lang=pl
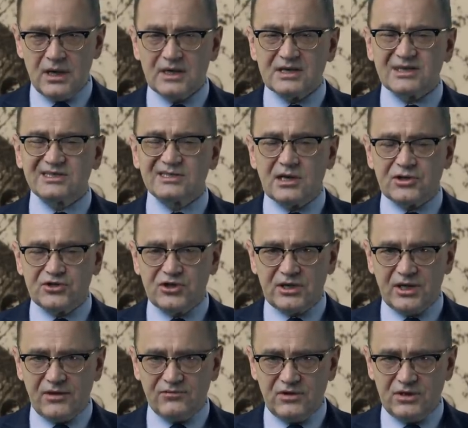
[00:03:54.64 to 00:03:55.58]
z
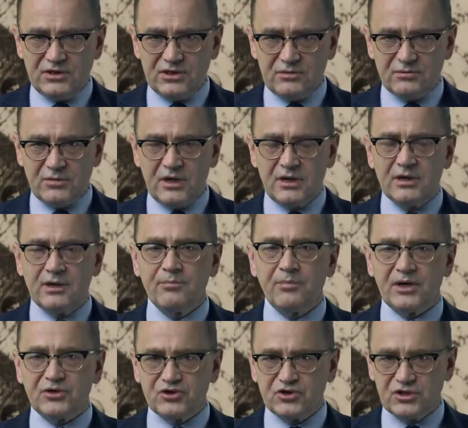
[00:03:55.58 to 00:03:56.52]
zaciekawieniem
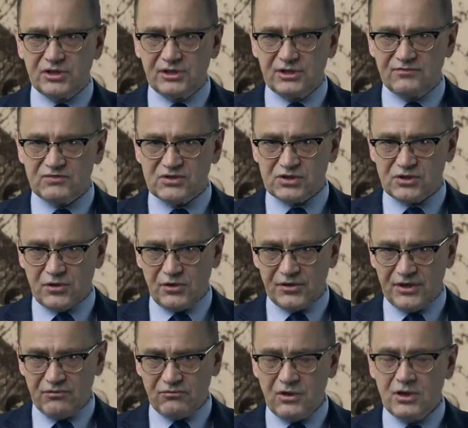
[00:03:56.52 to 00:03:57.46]
patrzyli w
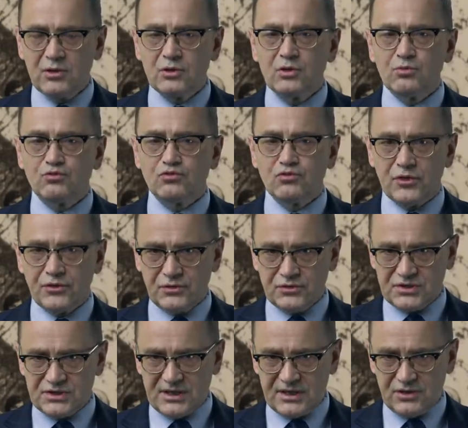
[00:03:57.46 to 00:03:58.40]
stronę
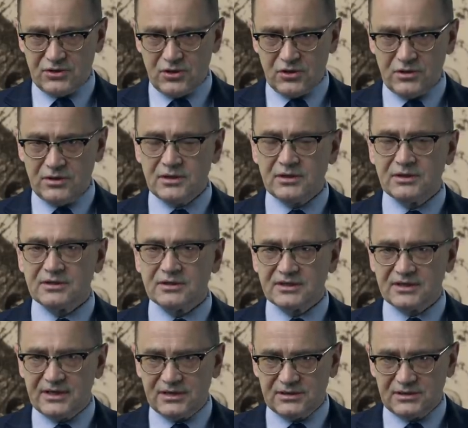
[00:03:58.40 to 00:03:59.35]
płonącego
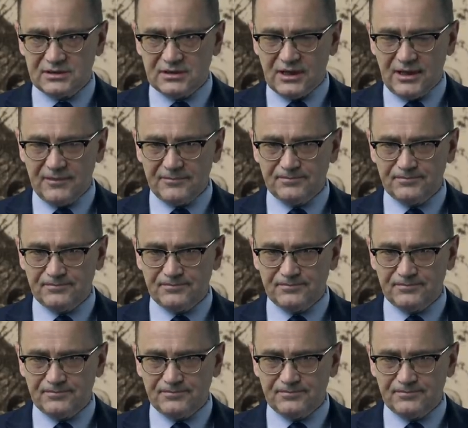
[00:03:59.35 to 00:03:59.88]
getta.